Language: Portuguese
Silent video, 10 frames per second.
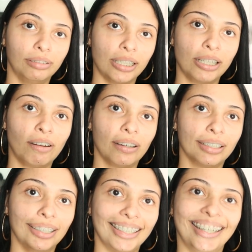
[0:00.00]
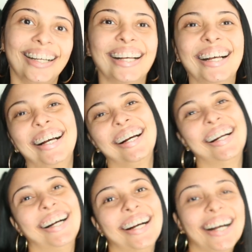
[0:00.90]
Né, senhora? Com
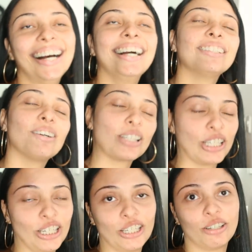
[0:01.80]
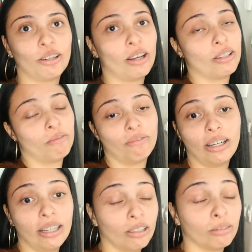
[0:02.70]
certeza. Nossa, gente, nós não,
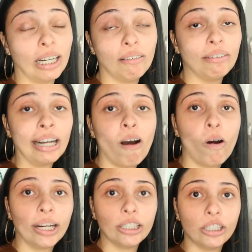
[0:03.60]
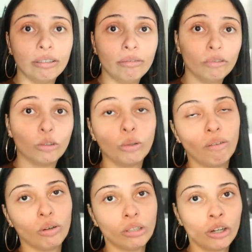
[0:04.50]
vê, não tava vendo a hora de
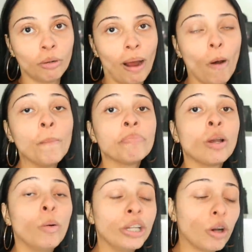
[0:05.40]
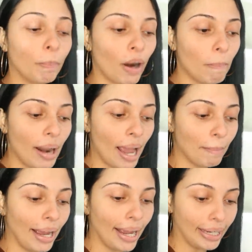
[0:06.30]
tudo voltar ao normal. O único
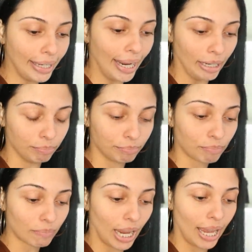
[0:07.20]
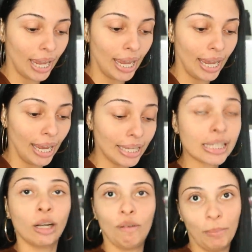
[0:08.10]
problema é que, é,
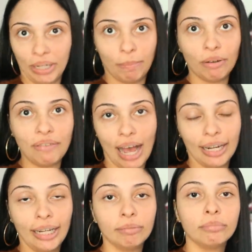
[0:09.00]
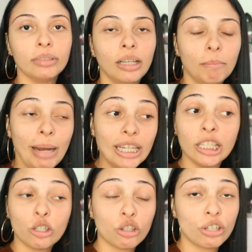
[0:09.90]
assim, não vai poder provar, né?
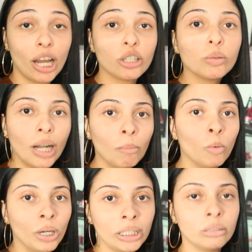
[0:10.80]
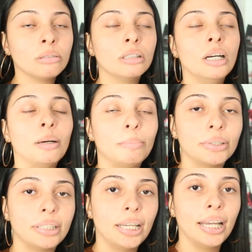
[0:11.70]
Mas isso já ajuda muito,
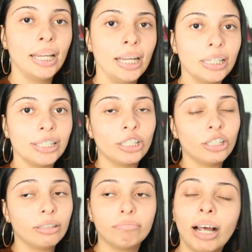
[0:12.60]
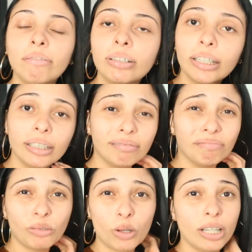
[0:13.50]
porque a gente
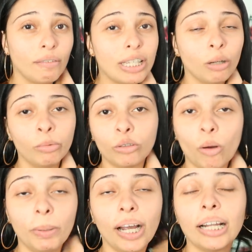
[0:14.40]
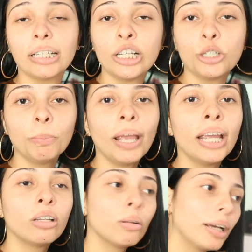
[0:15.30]
tava... Nossa, tava sendo muito complicado o
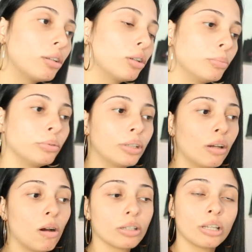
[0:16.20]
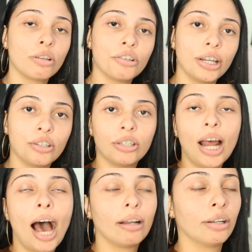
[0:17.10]
atendimento, não é todo mundo que gosta só de
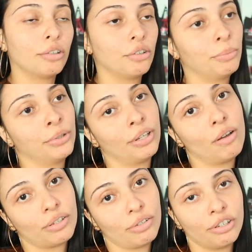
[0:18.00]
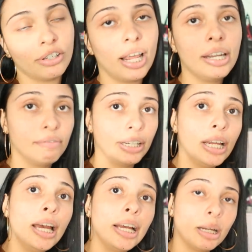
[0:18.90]
retirada, não é todo mundo que gosta só de delivery.
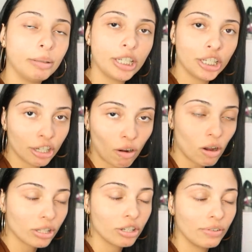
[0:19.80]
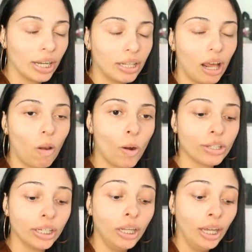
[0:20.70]
Tem muita gente que gosta de vir até a
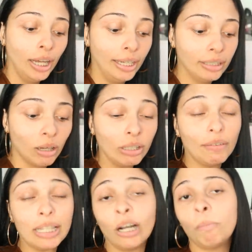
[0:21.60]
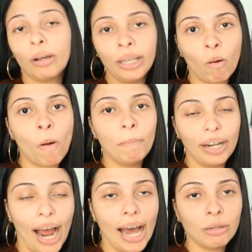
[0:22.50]
loja. Então tava sendo um pouquinho
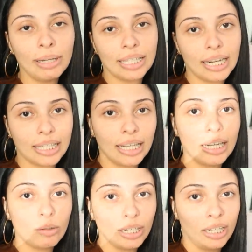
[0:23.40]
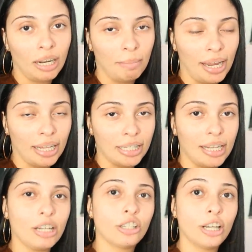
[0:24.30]
complicado, mas graças a Deus aqui na minha
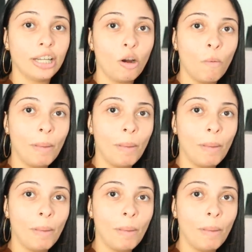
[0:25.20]
cidade já deu